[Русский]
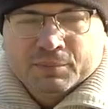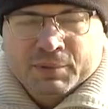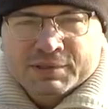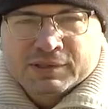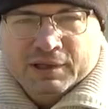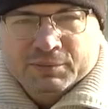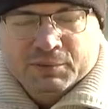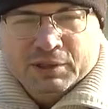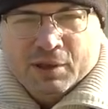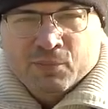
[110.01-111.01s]
прислать
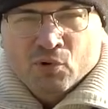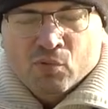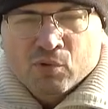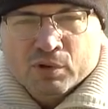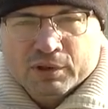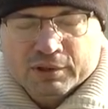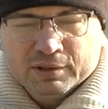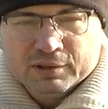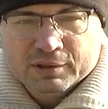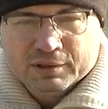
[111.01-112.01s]
мне на пробу
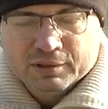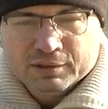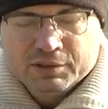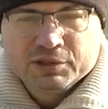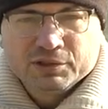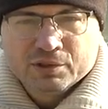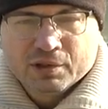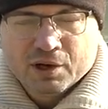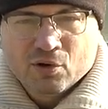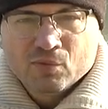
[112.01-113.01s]
их
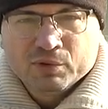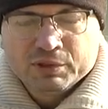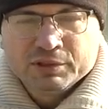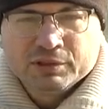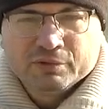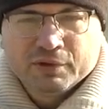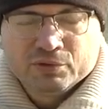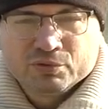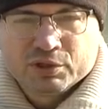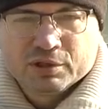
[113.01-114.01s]
арому, их
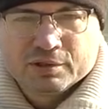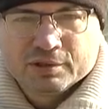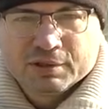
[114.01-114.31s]
вонючки.